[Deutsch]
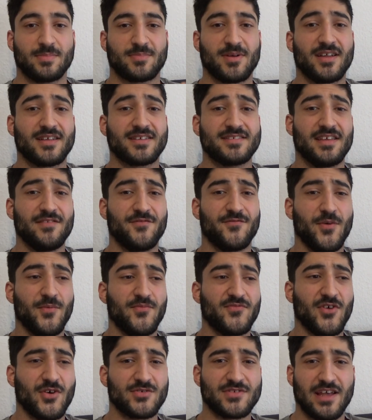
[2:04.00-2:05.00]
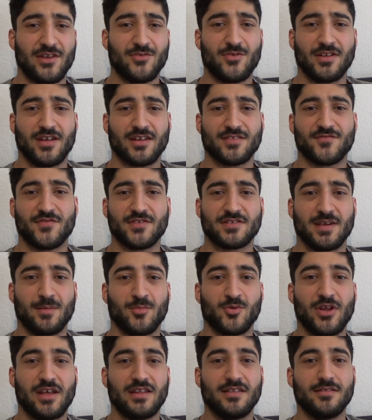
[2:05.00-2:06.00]
Ihr habt gerade gesehen, 5148
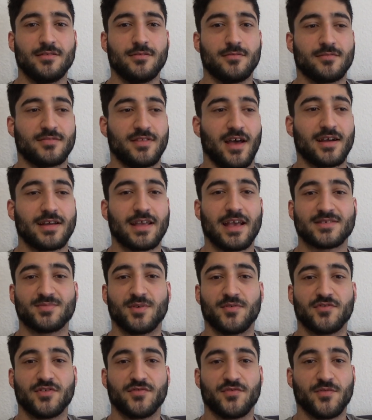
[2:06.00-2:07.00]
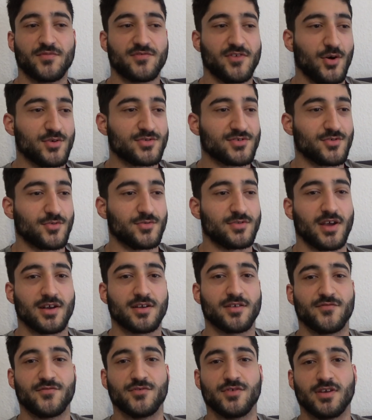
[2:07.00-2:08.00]
Abonnenten. Danke erstmal für die 5000 und
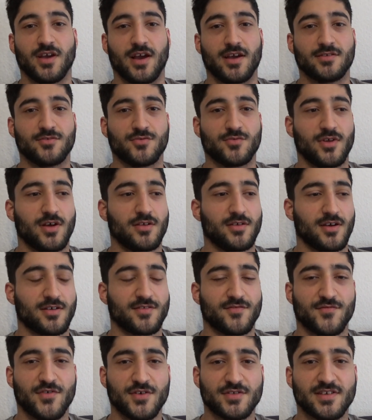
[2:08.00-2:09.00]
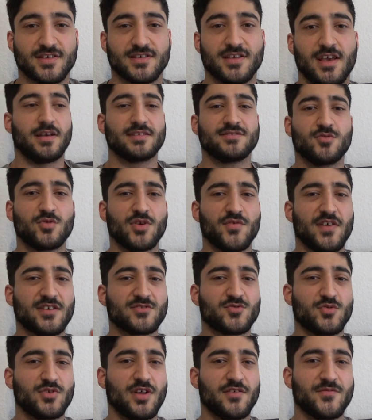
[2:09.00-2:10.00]
danke für die 148. Es sind
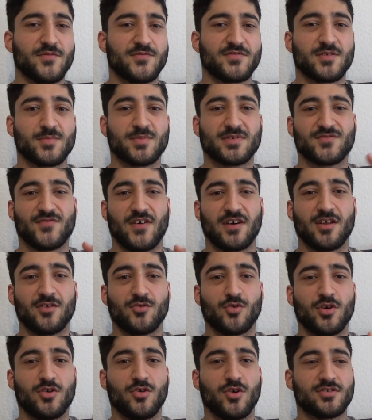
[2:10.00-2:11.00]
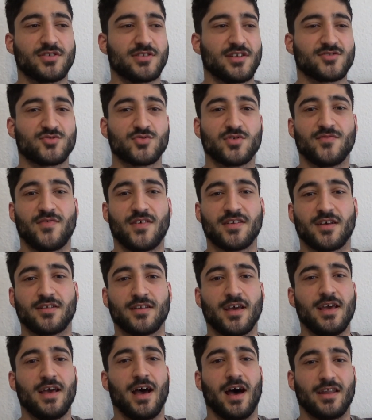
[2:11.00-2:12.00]
ungefähr so 150 bis 200 neue Leute
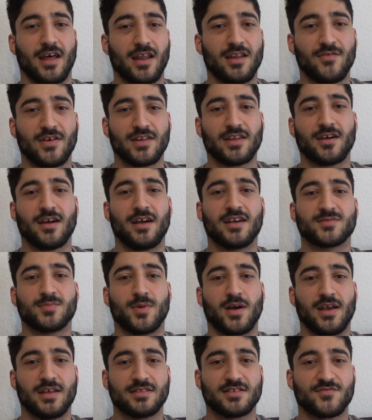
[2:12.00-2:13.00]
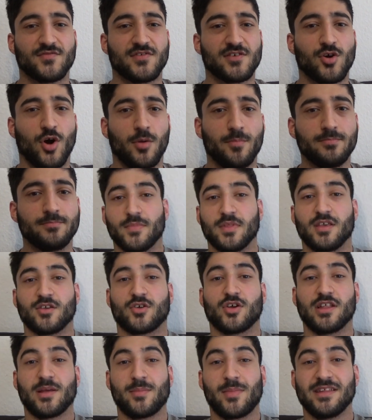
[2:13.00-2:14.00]
dazugewandert. An alle Wanderer erstmal herzlich willkommen.
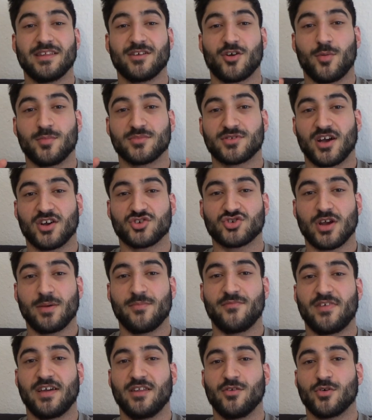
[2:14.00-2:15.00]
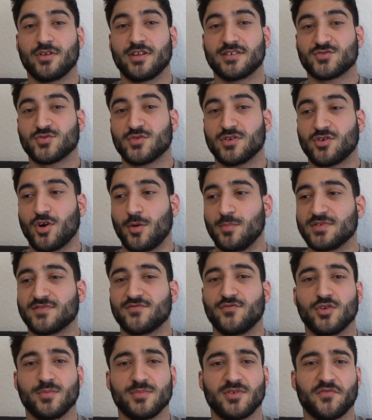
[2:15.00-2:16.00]
Ihr könnt ja mal in die Kommentare schreiben, wer neu dazugekommen
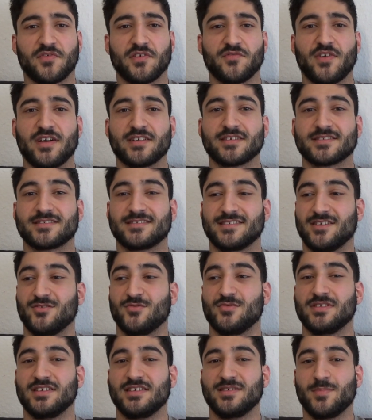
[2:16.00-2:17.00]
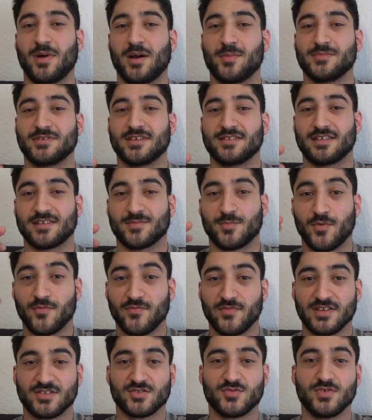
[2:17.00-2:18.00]
ist. Würde mich auf jeden Fall interessieren und ich mache mich jetzt erstmal
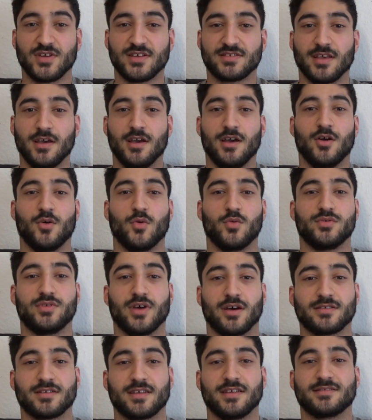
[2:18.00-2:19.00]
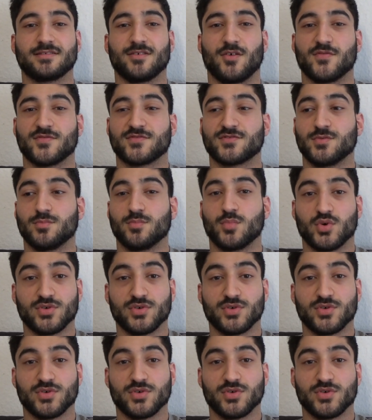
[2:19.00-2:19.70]
auf mich zu Nils und dann geht's zum